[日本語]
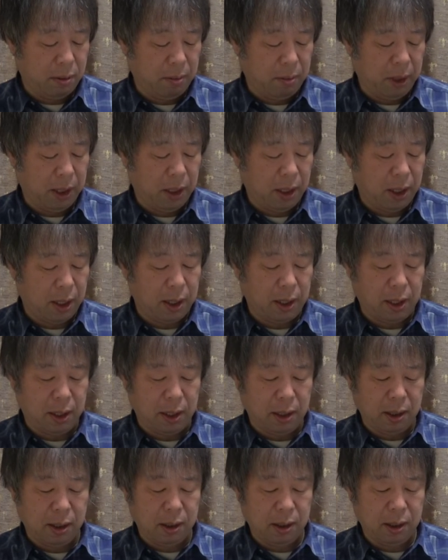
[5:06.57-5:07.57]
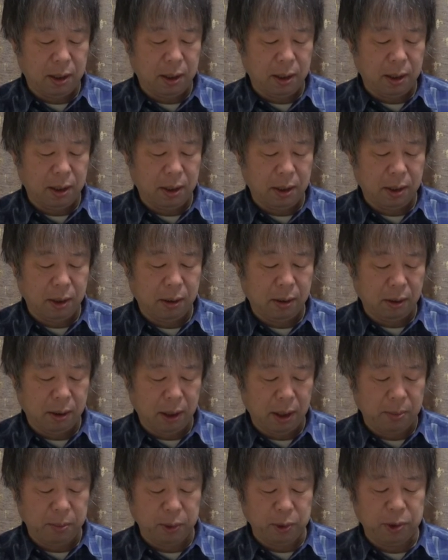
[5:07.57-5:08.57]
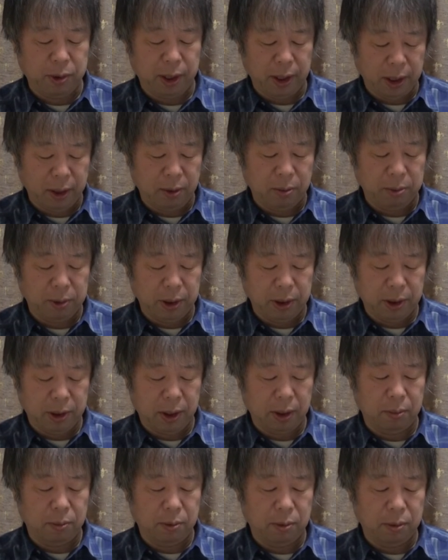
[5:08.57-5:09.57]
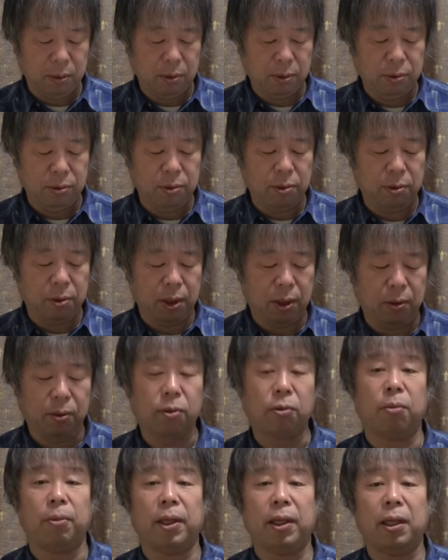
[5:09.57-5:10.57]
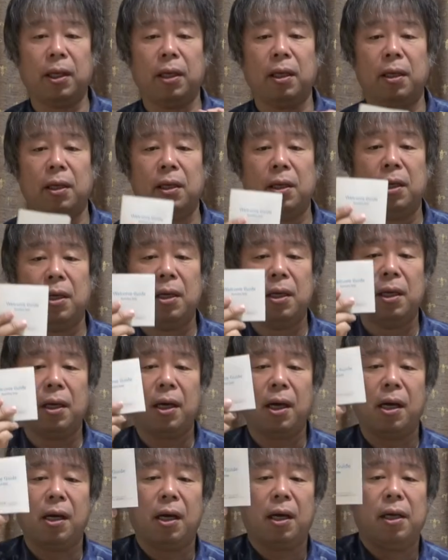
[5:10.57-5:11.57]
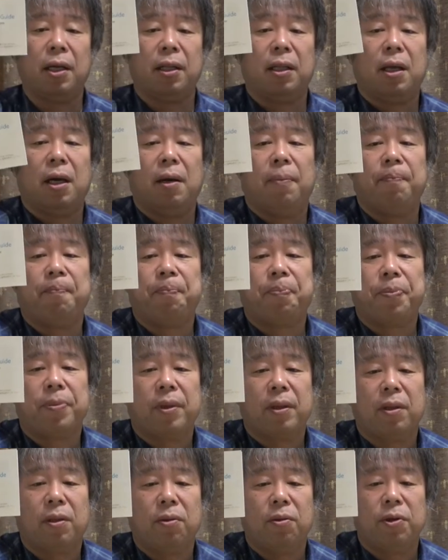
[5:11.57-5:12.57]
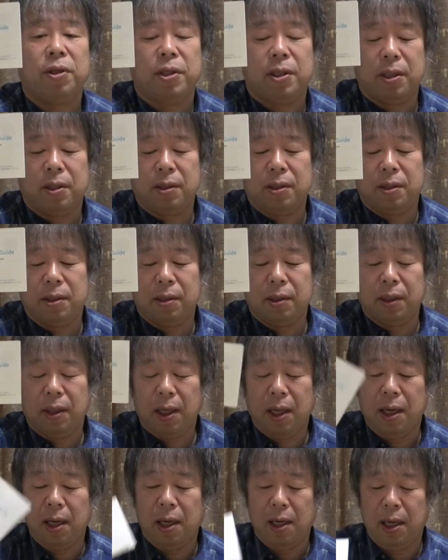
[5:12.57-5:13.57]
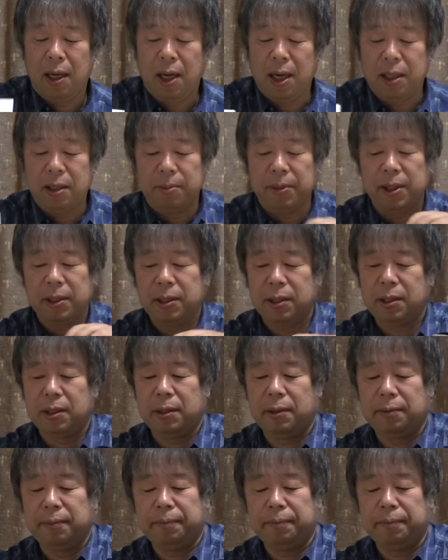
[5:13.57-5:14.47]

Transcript: みたいな、えもちろん英語もですけども、というような言葉で書かれた取説があります。